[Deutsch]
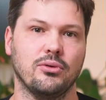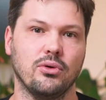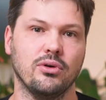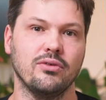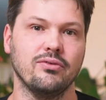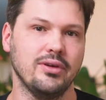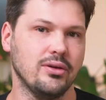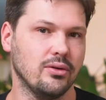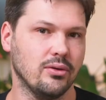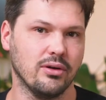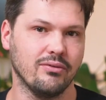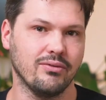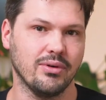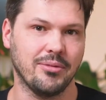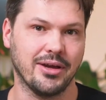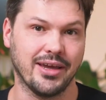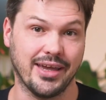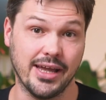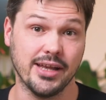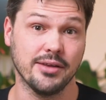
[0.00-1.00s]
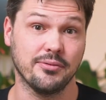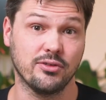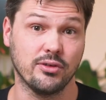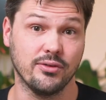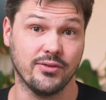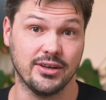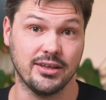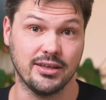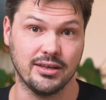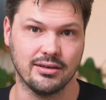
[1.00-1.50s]
irgendwie irgendwann mal Geld
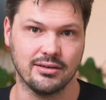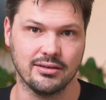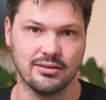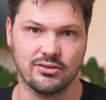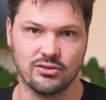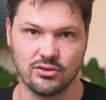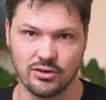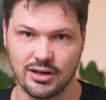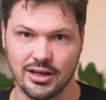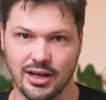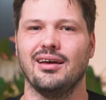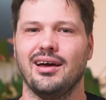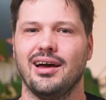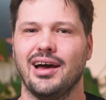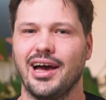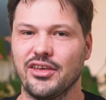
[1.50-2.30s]
zu verdienen. Das ist schon klar.